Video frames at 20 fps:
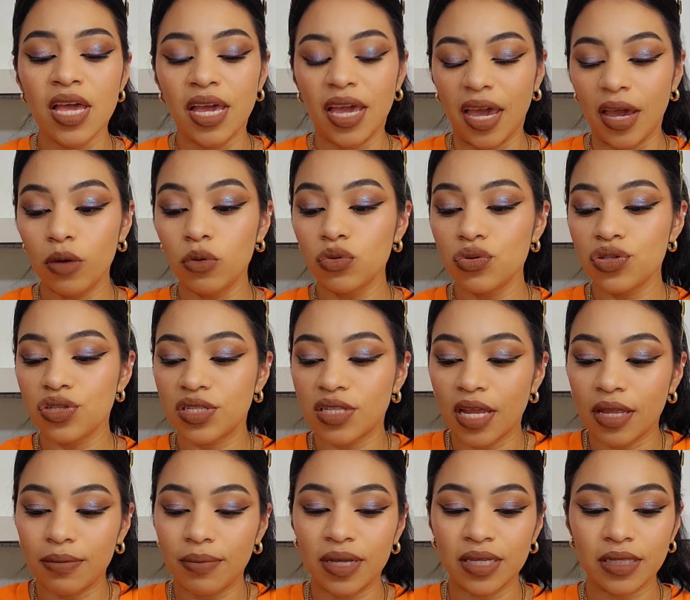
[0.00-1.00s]
Es un
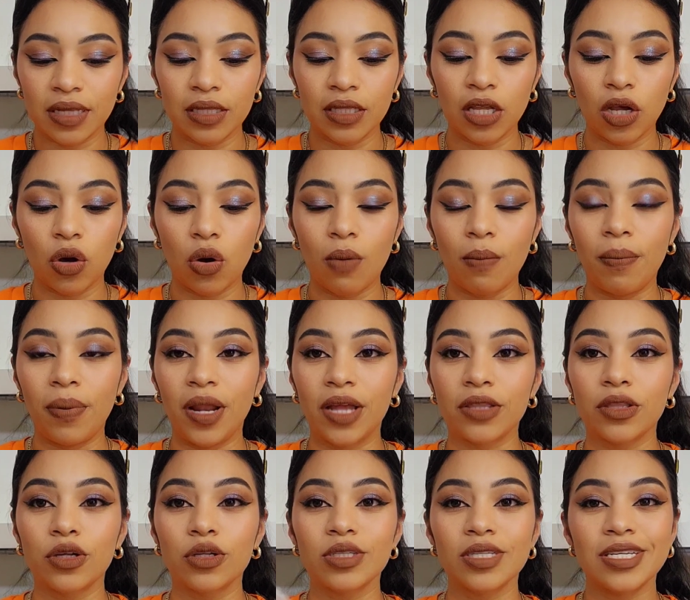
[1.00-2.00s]
set bastante
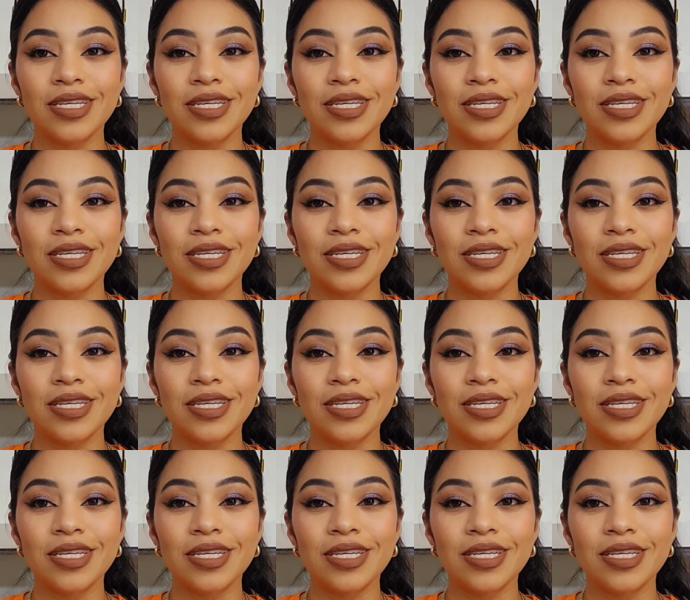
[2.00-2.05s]
completo